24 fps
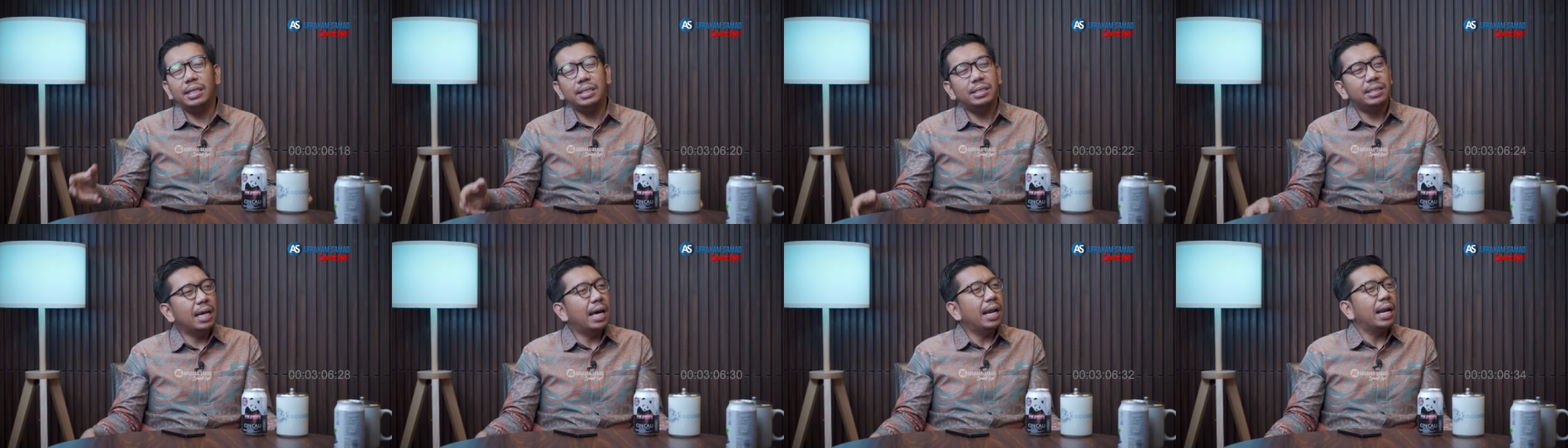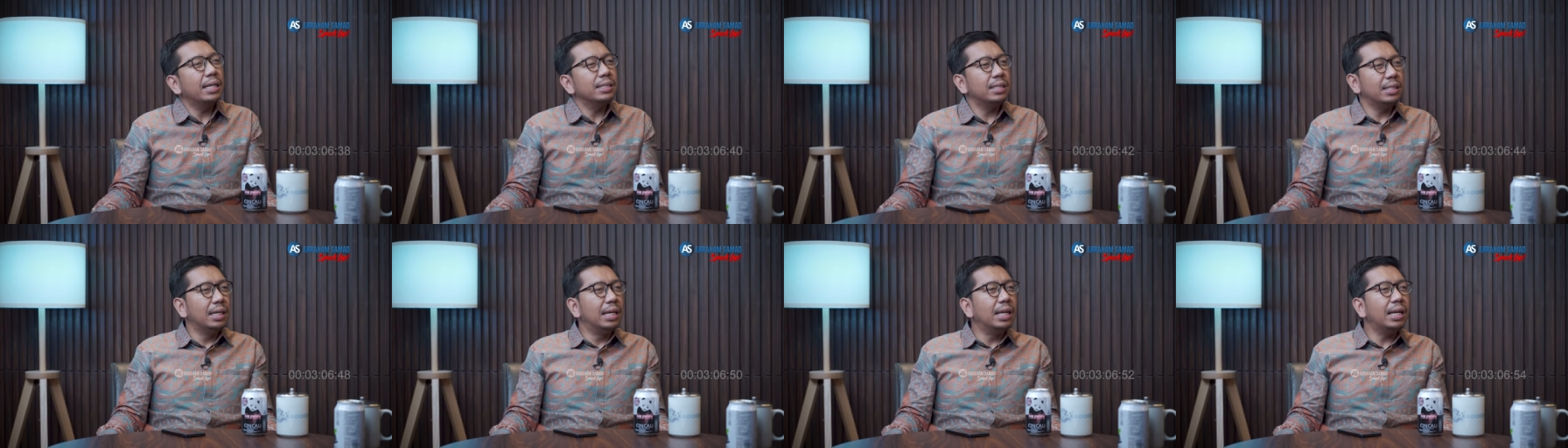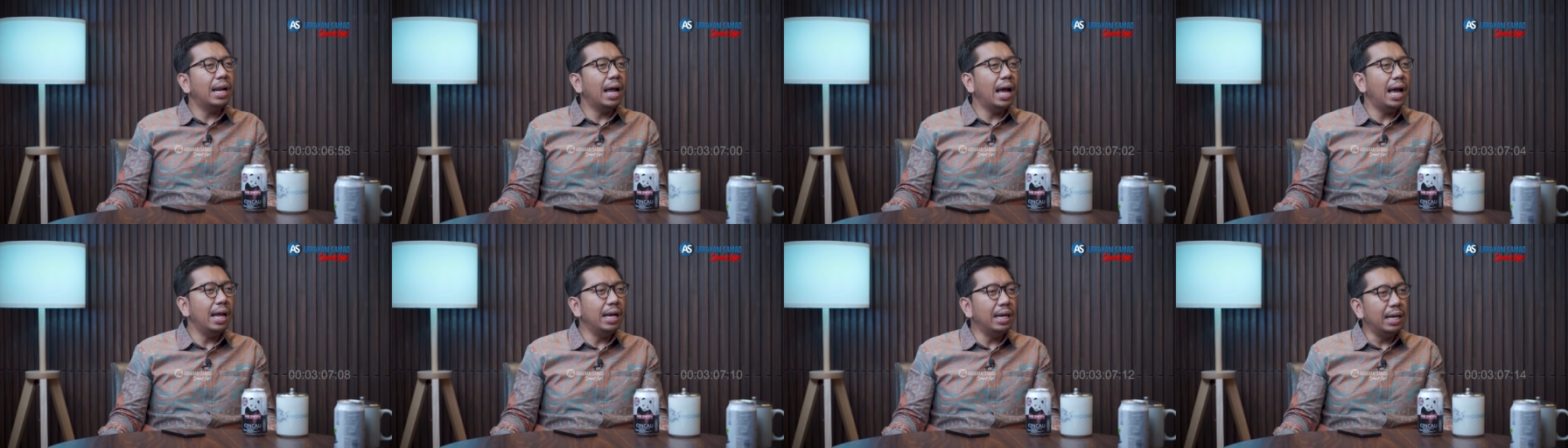secara
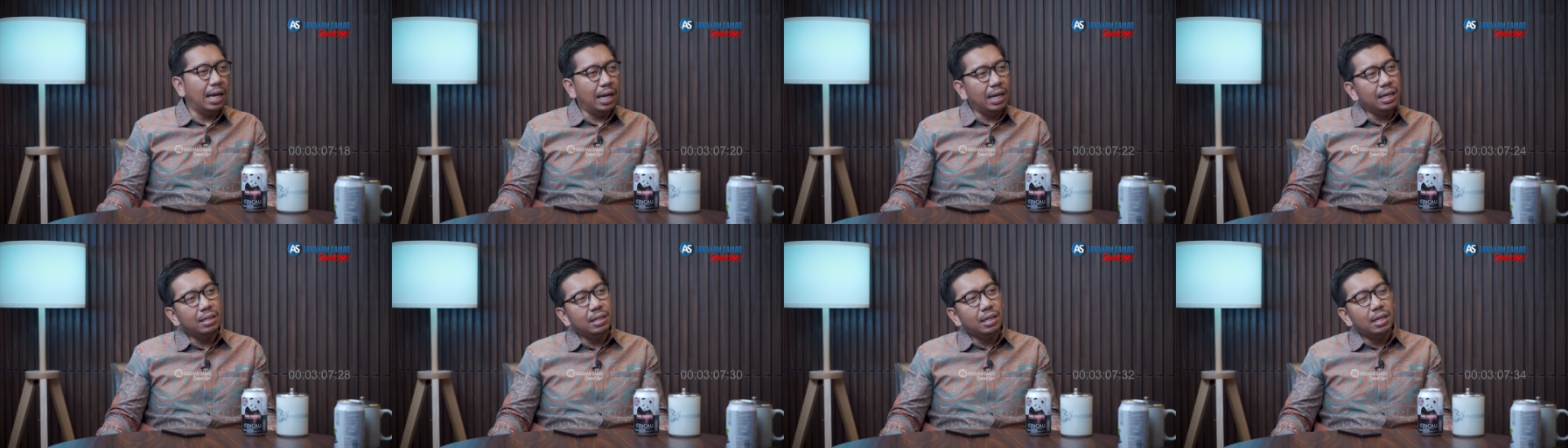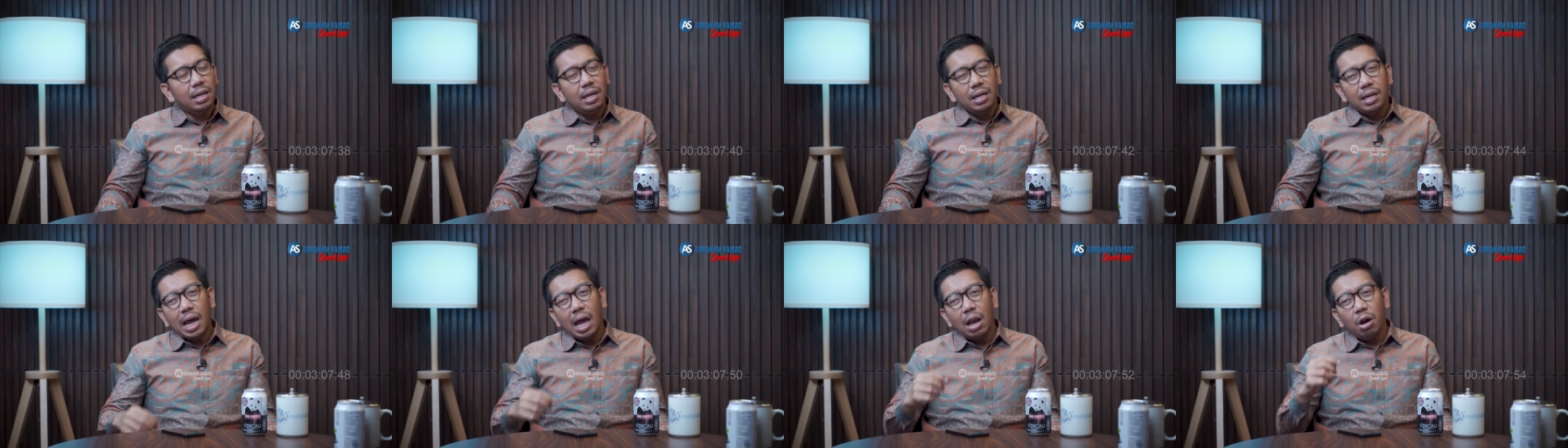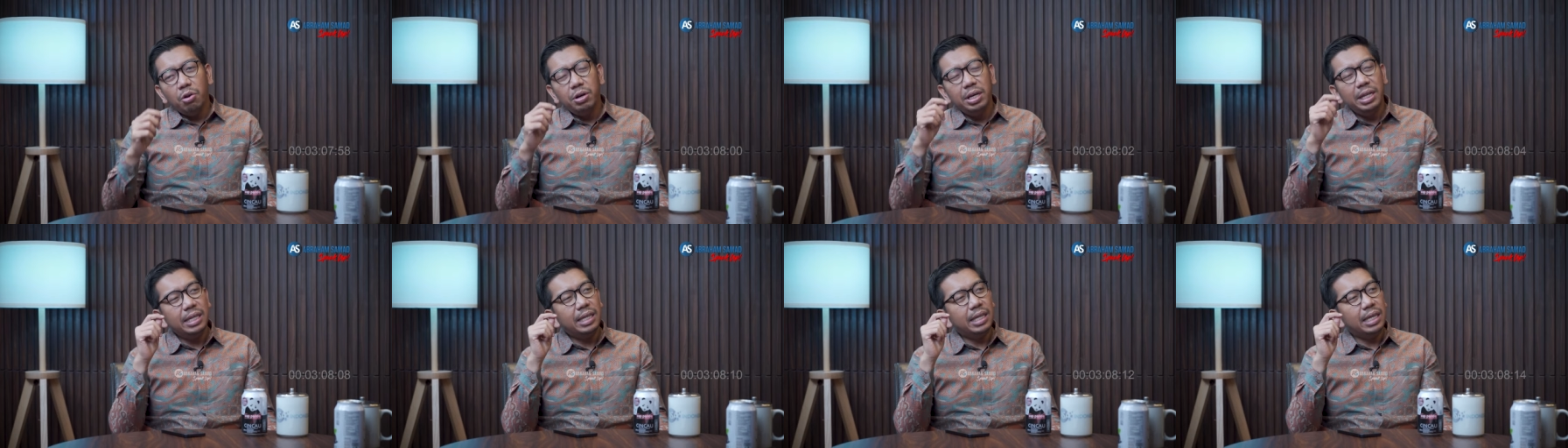sederhana,
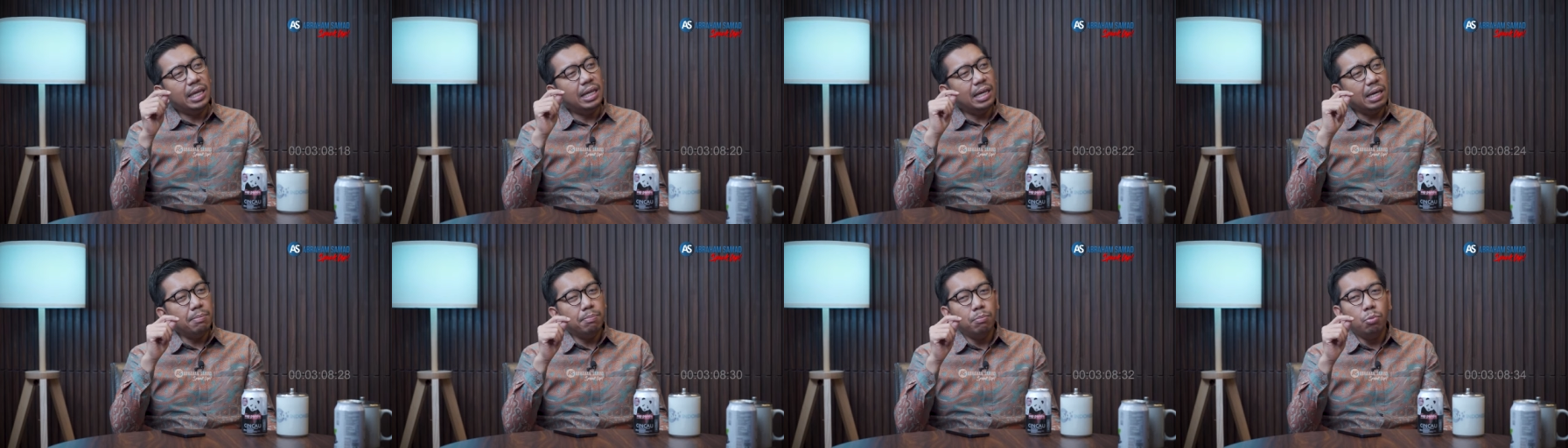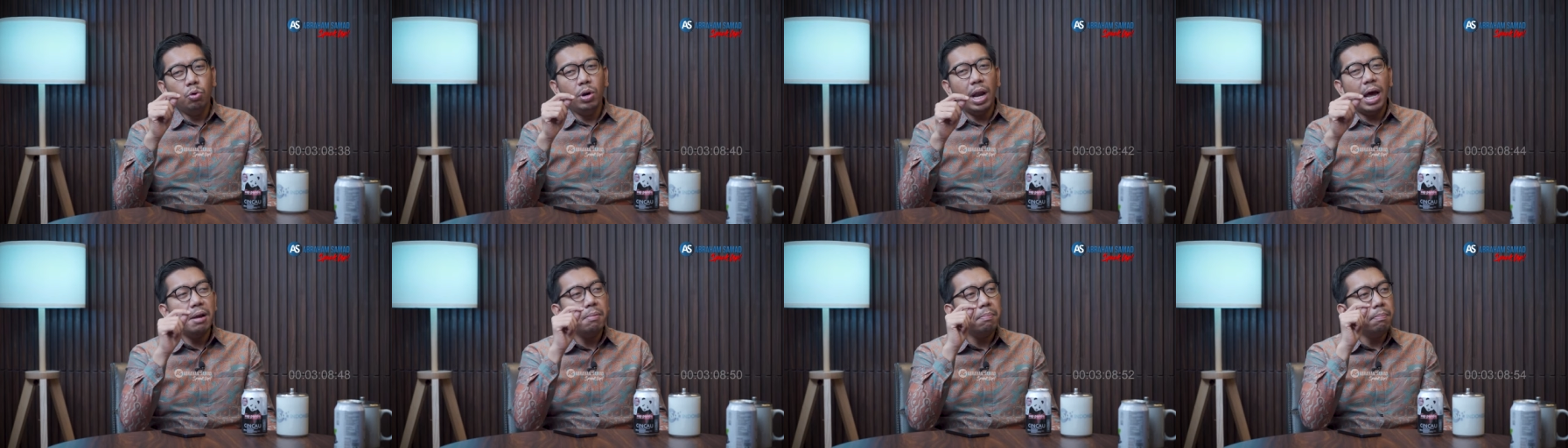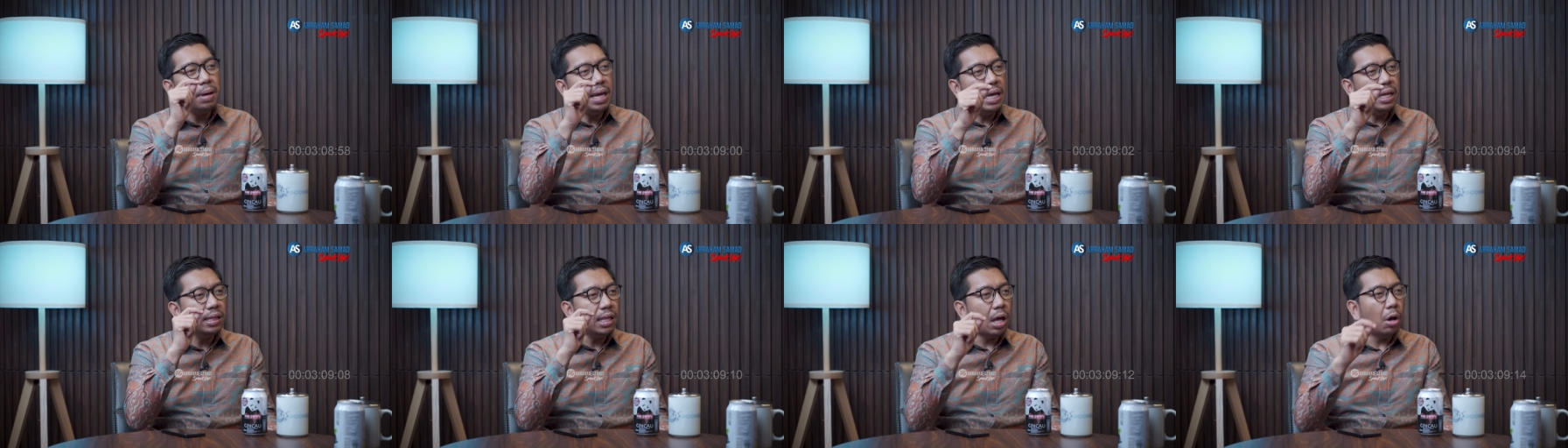kalau dikirim bulan
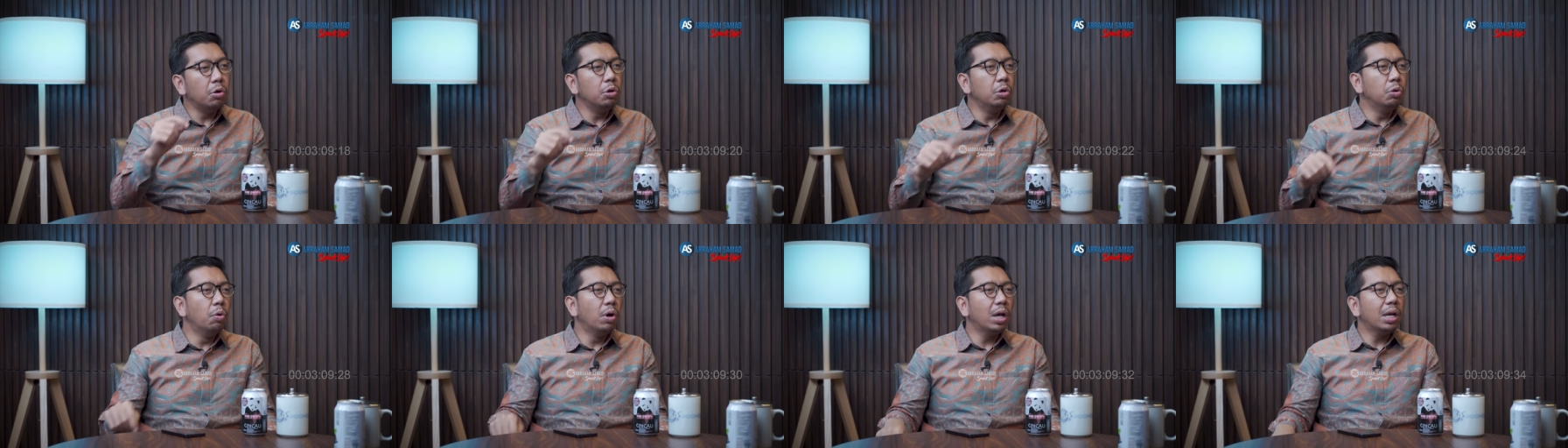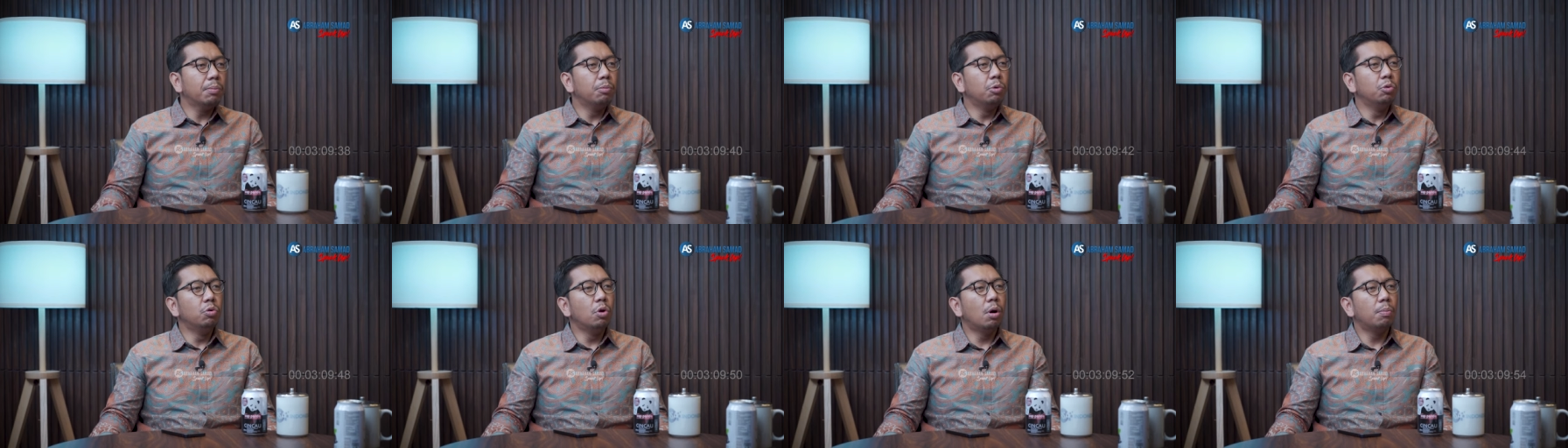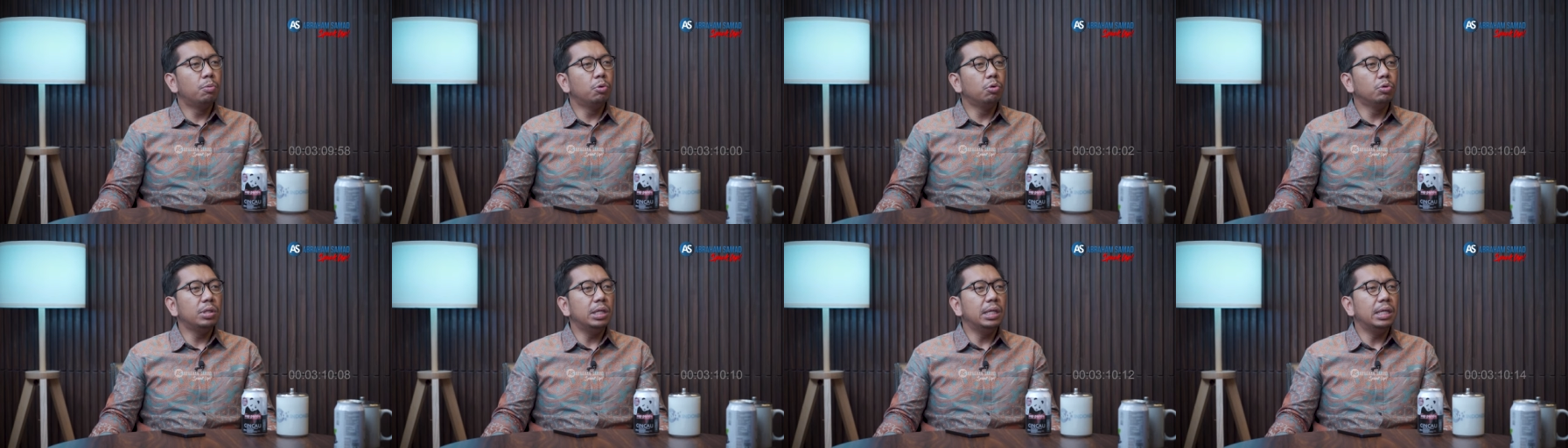Mei tahun
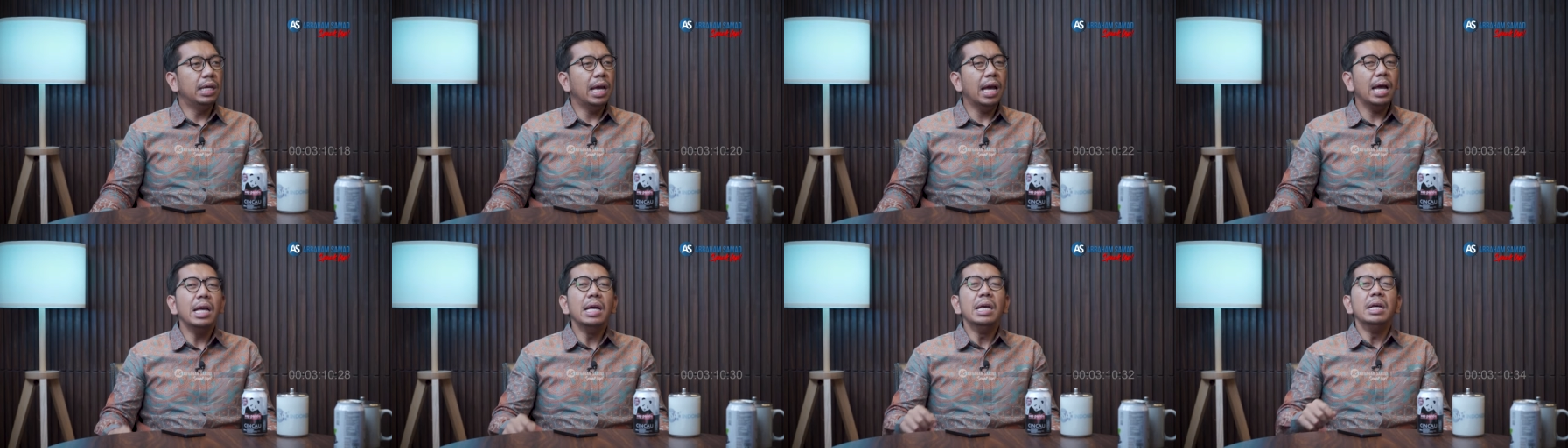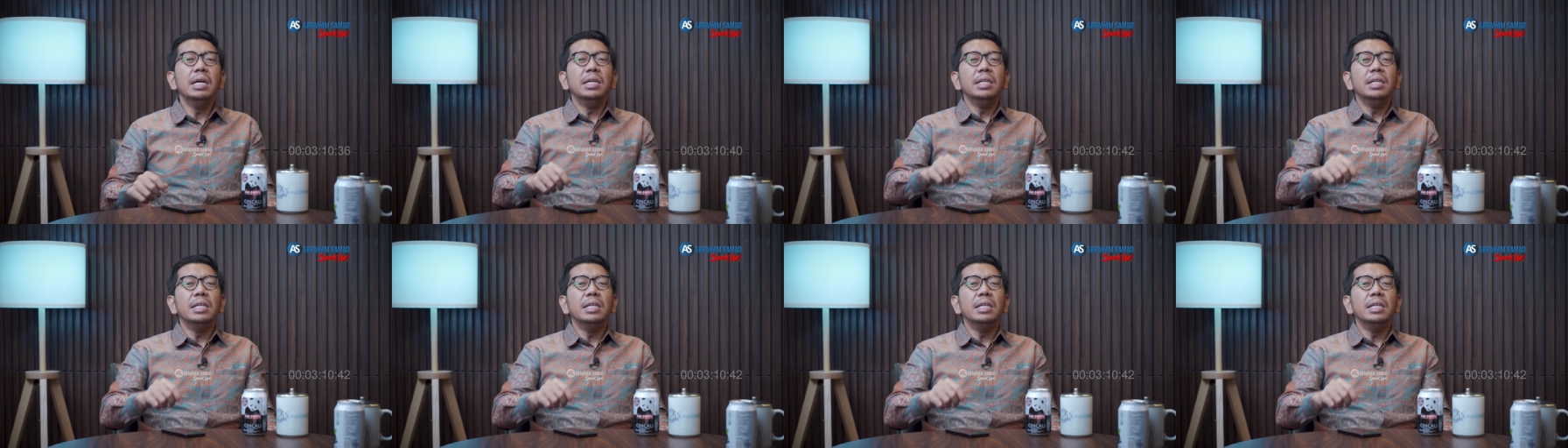2023,